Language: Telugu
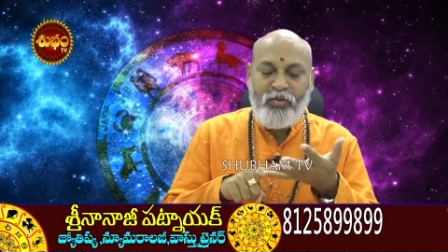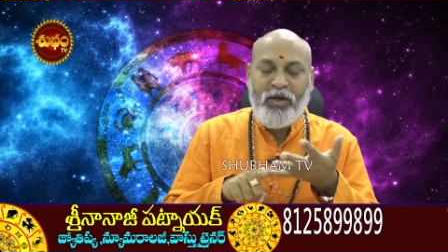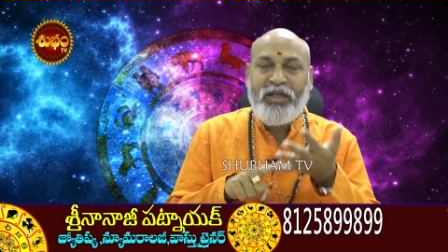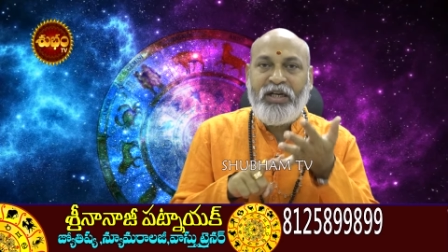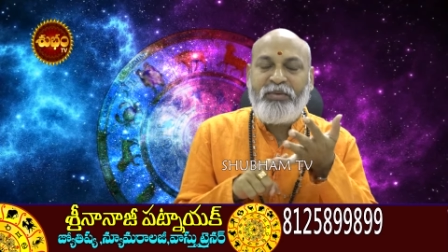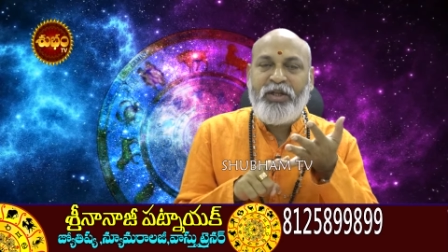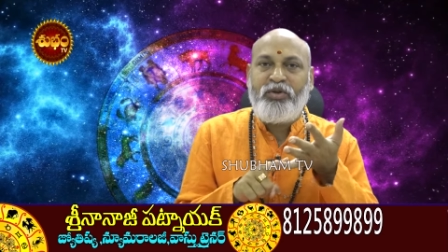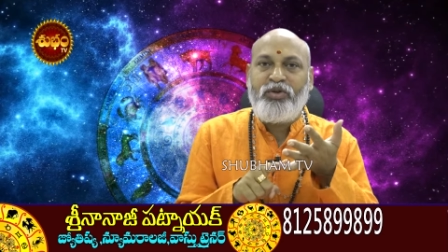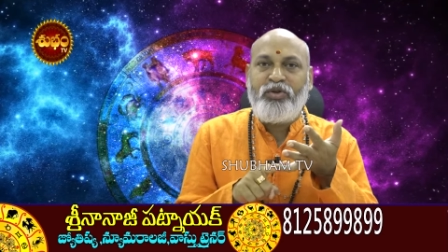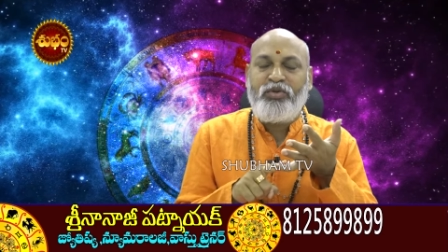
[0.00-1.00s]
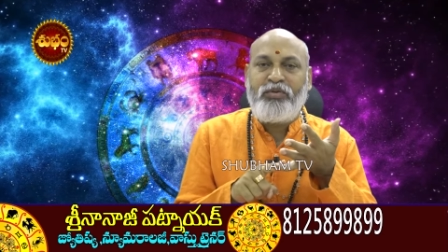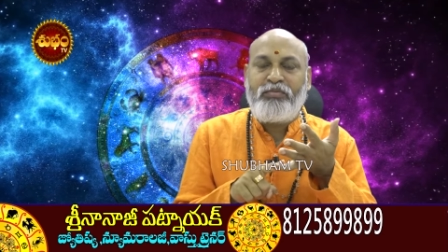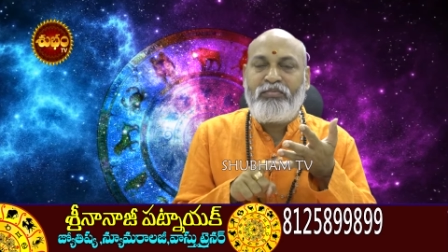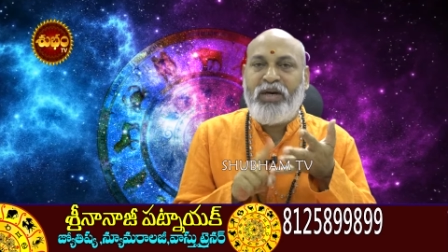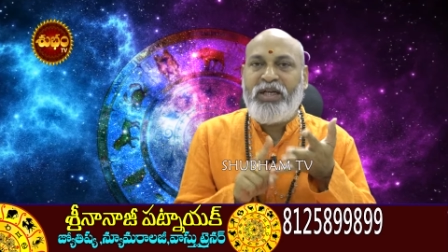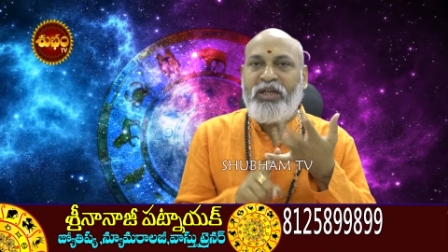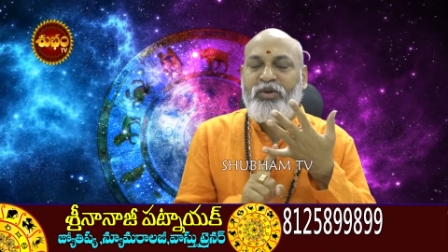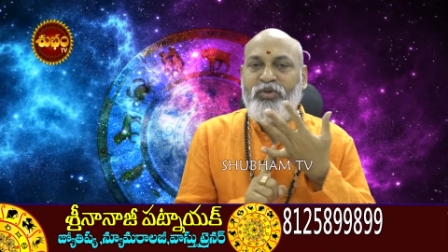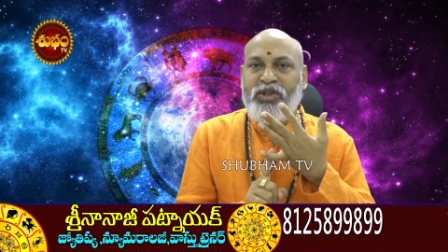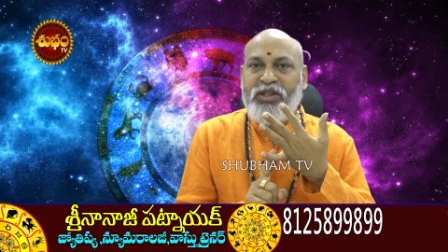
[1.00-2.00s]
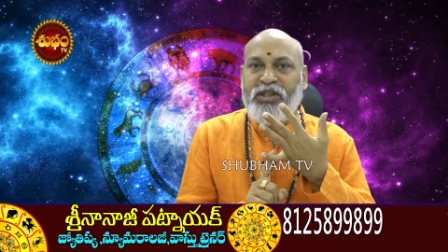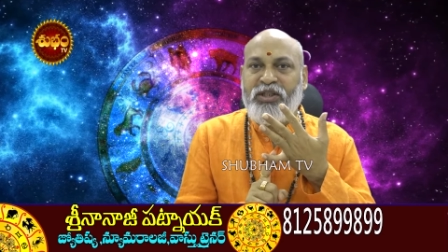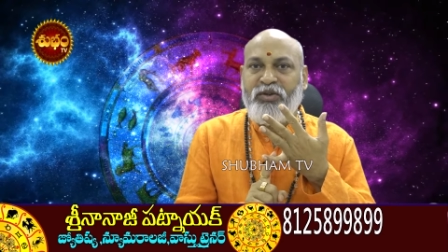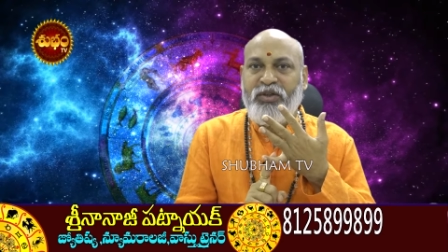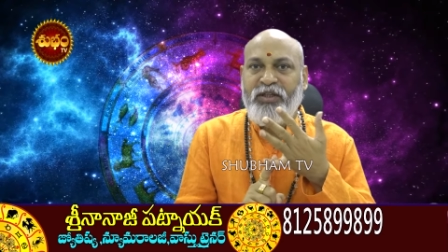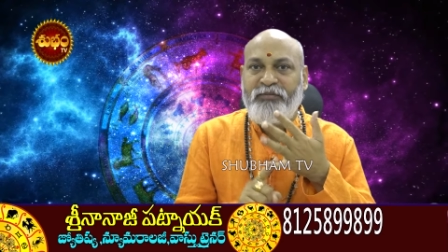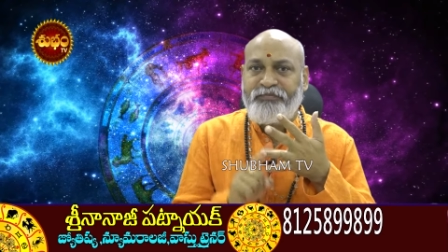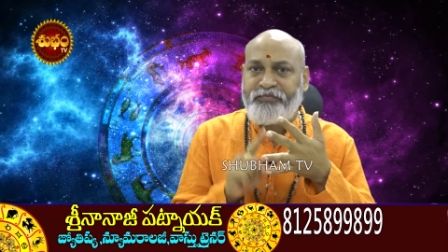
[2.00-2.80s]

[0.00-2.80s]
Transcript: ఒక నలభై రోజులు మకరంలో ఉచ్చస్థితిలోని